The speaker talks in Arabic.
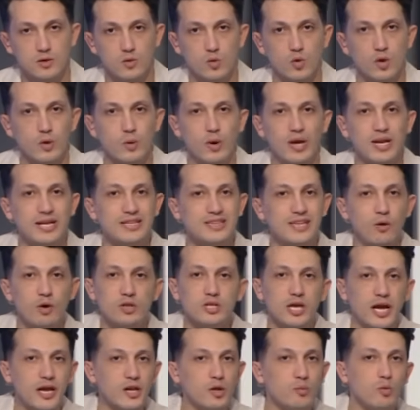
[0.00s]
والولد ده
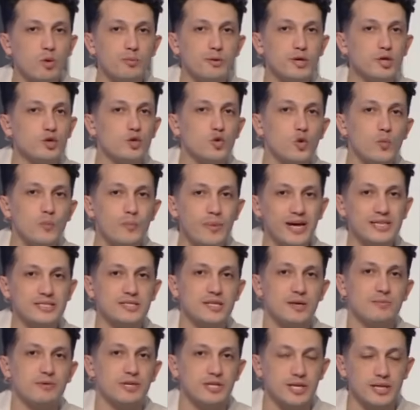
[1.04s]
واضح إنه ممكن يكون
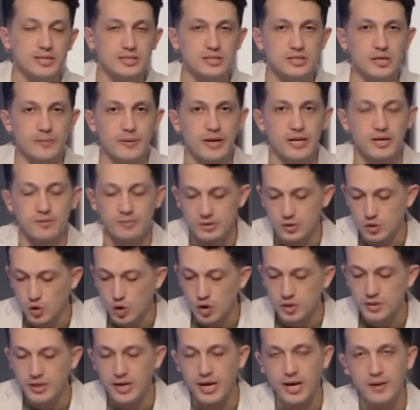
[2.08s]
مكسب لنادي الزمالك بس
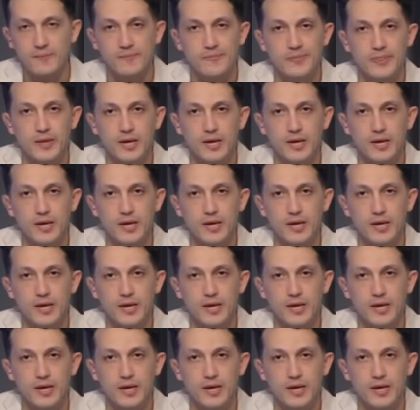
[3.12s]
قلنا